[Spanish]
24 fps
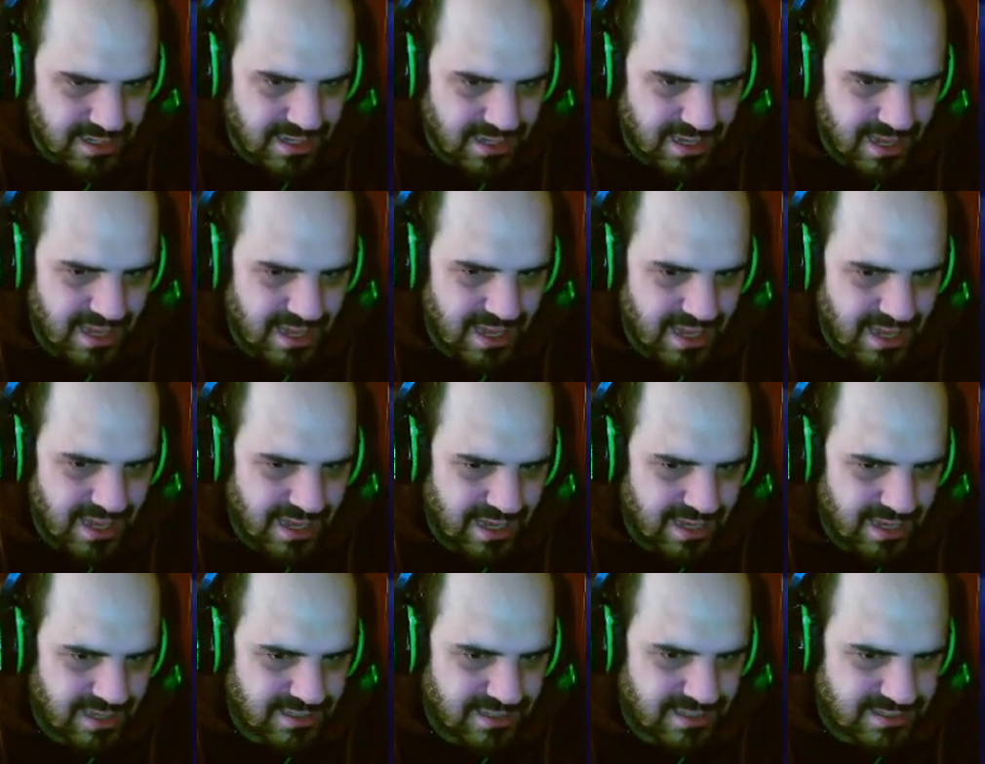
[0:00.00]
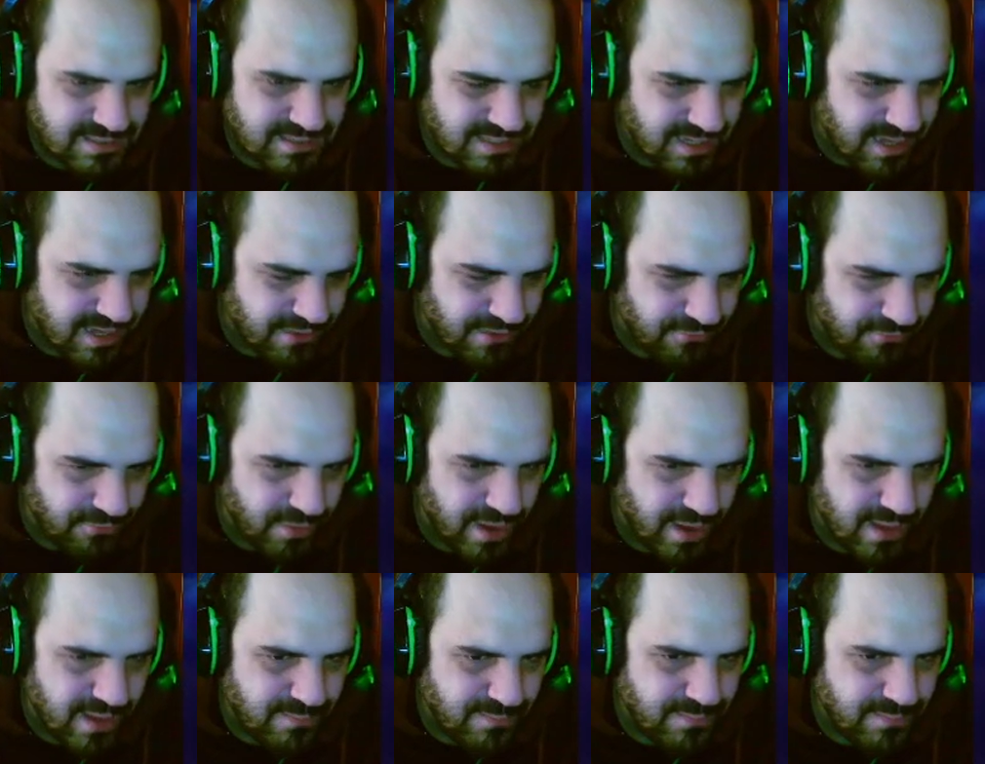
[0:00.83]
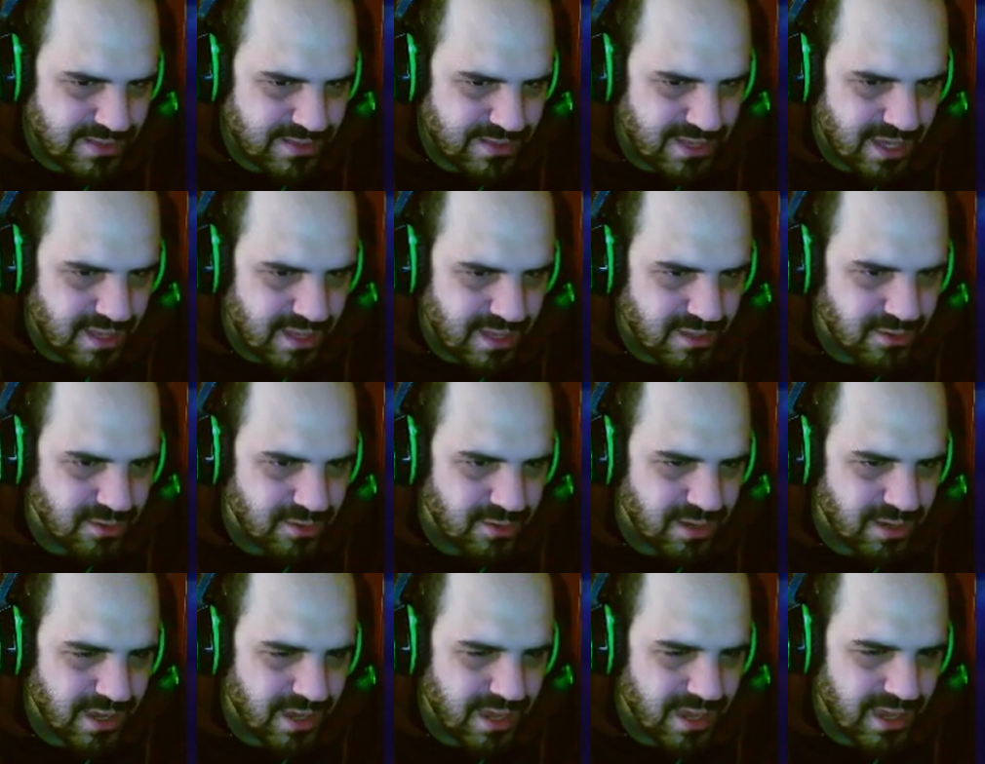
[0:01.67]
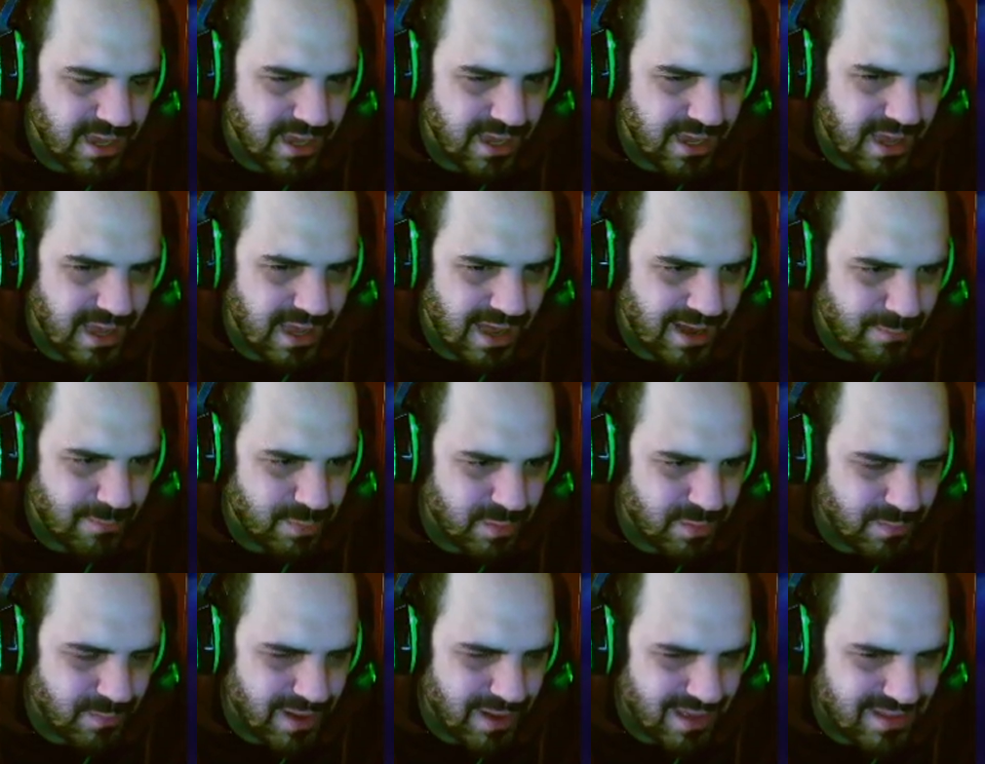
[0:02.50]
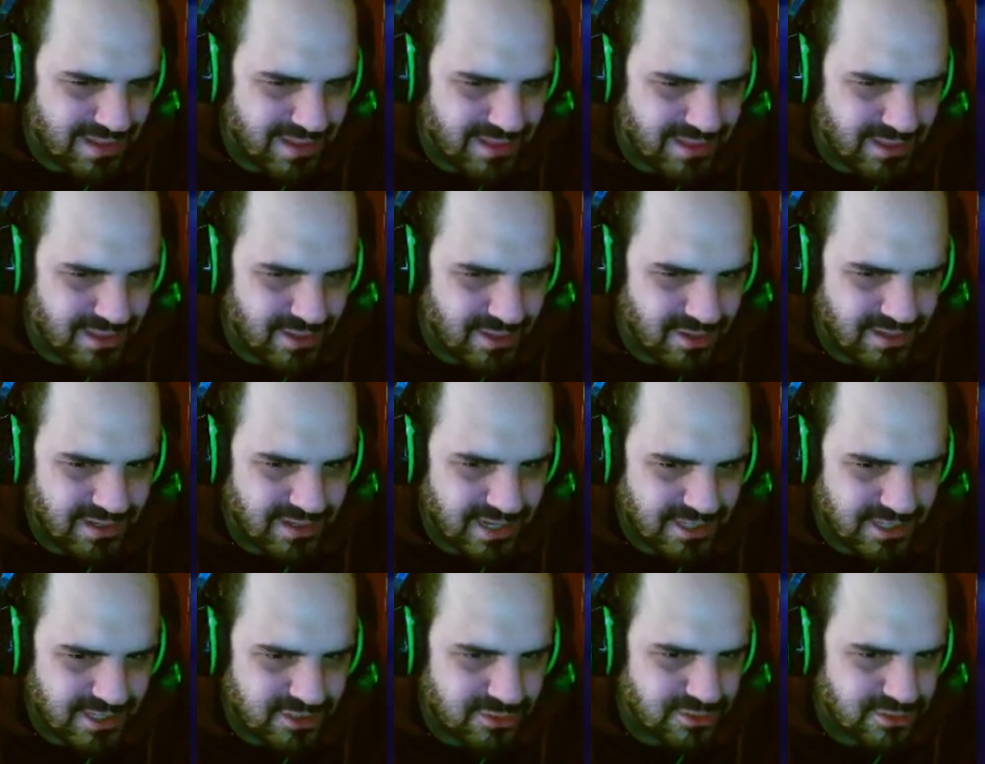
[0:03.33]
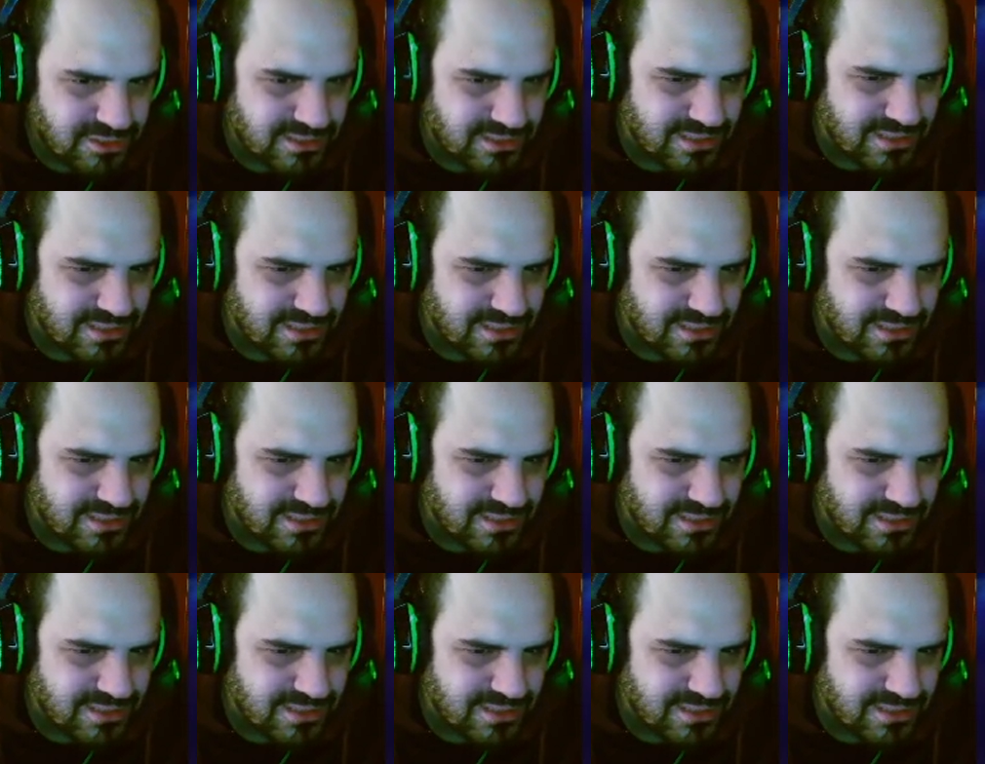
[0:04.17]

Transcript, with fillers: Eh, sí que fue invitado a la primera edición Nexus